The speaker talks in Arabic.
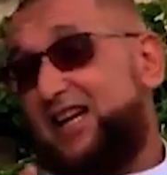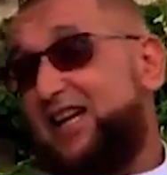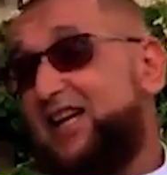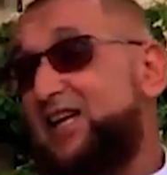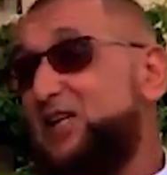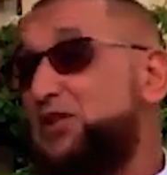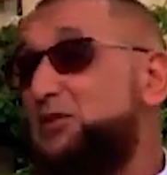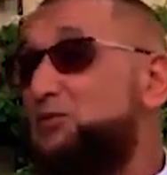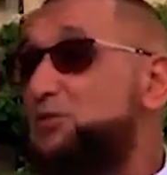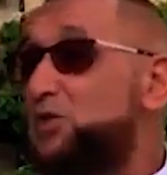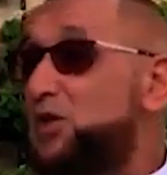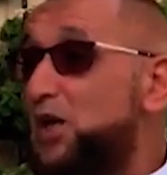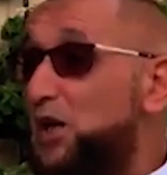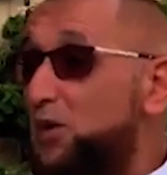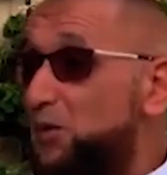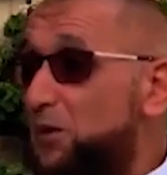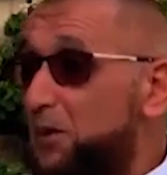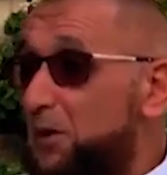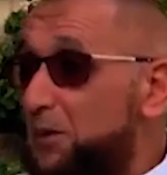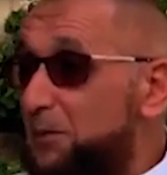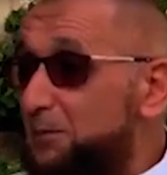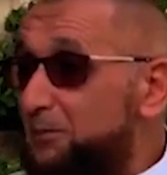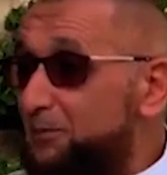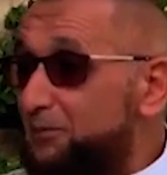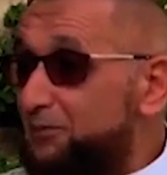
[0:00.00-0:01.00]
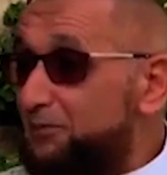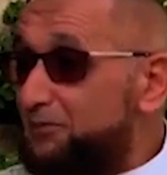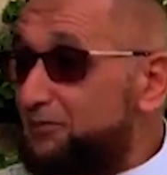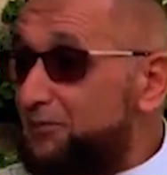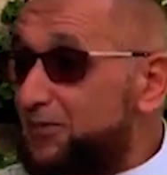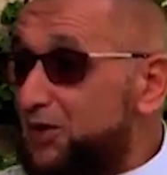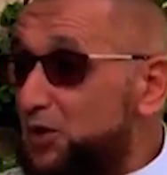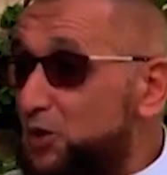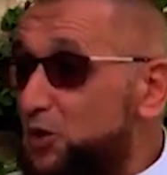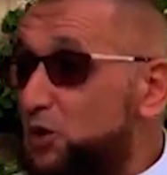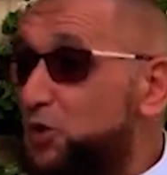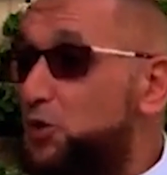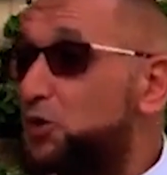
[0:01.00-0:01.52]
أنا لازم جواب
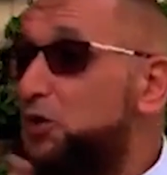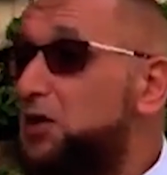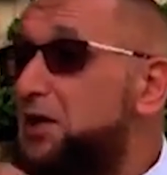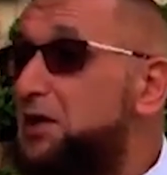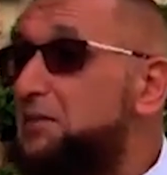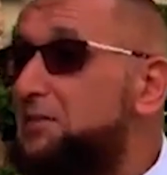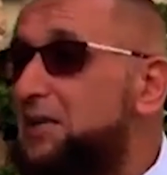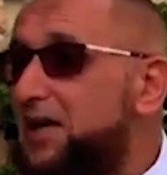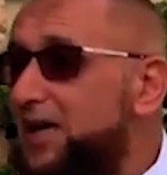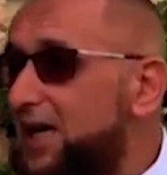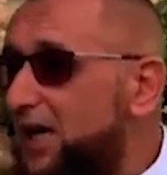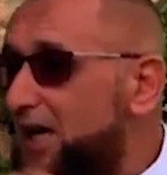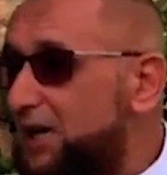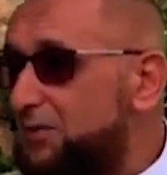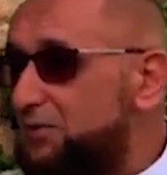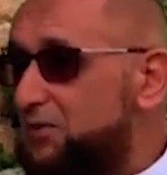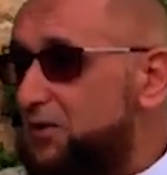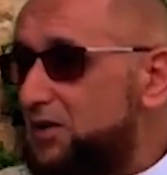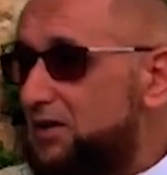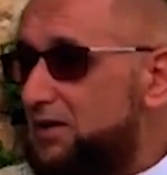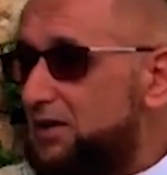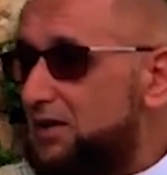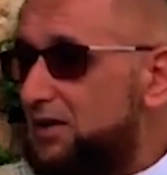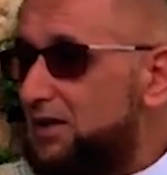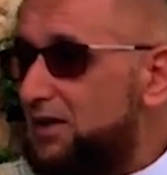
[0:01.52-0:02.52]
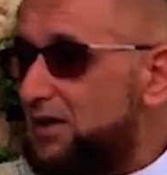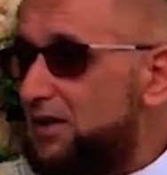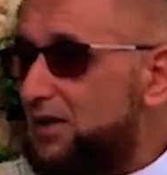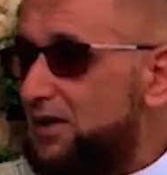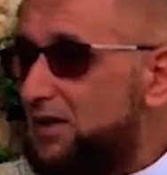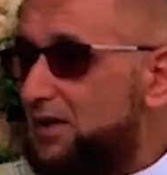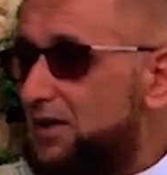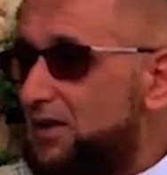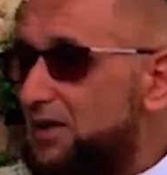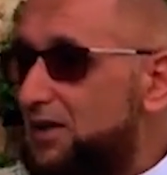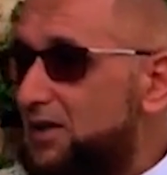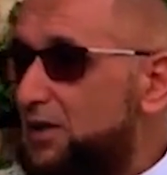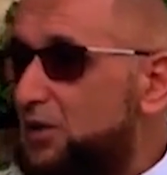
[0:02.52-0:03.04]
شكون اللي ما يحبش
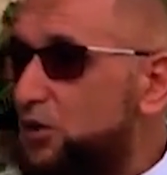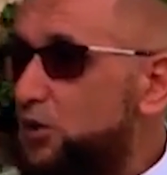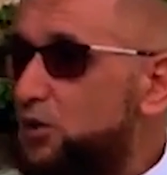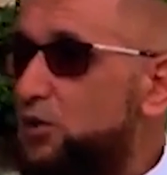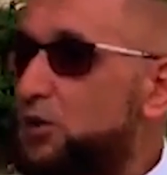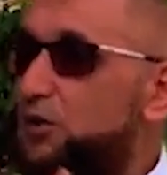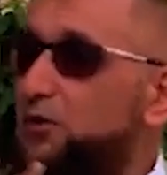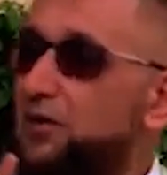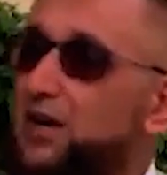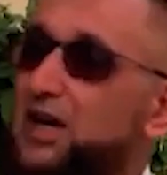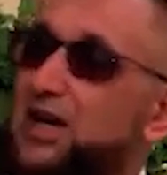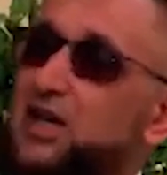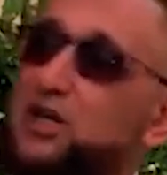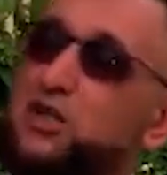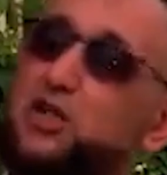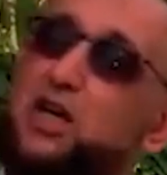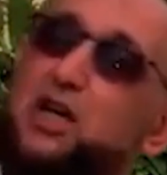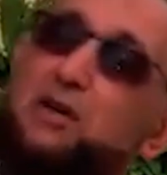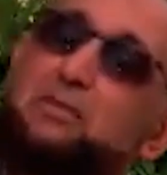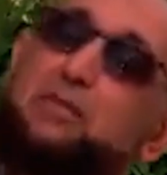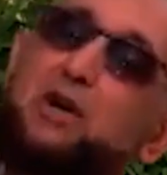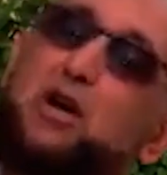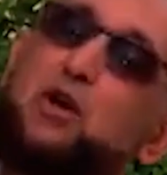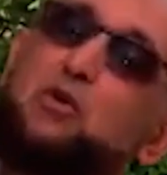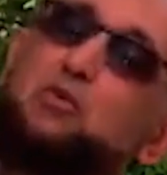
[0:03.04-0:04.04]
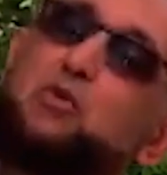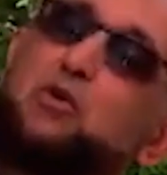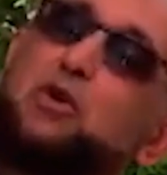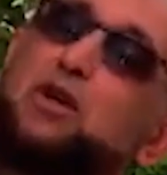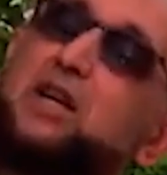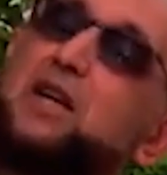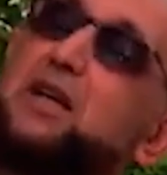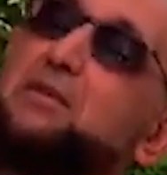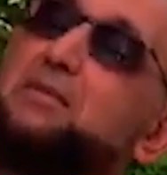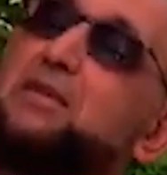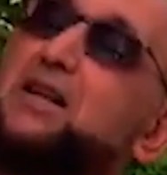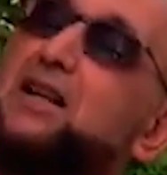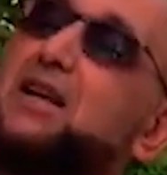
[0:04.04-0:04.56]
شوف أجابهم
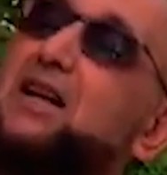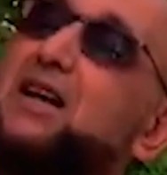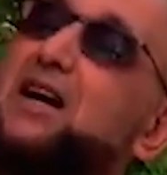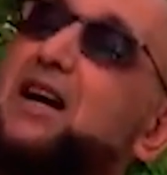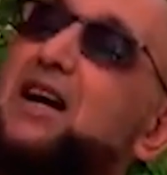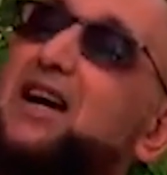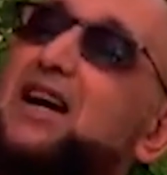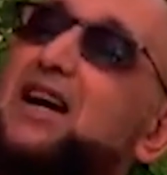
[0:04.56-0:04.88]
النبي